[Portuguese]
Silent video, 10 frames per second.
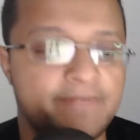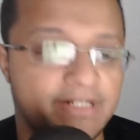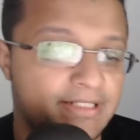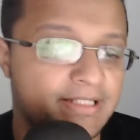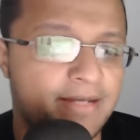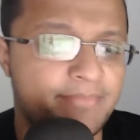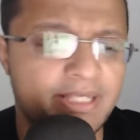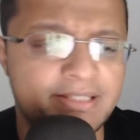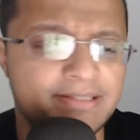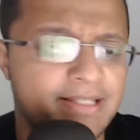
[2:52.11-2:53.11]

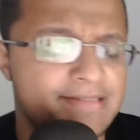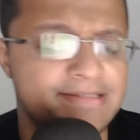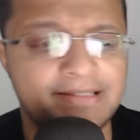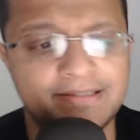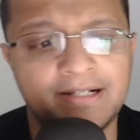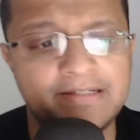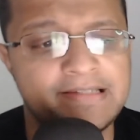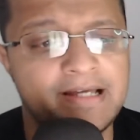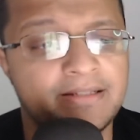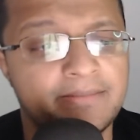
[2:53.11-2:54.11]
verdadeiramente
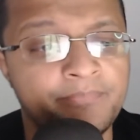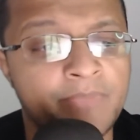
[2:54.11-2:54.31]
descentralizada.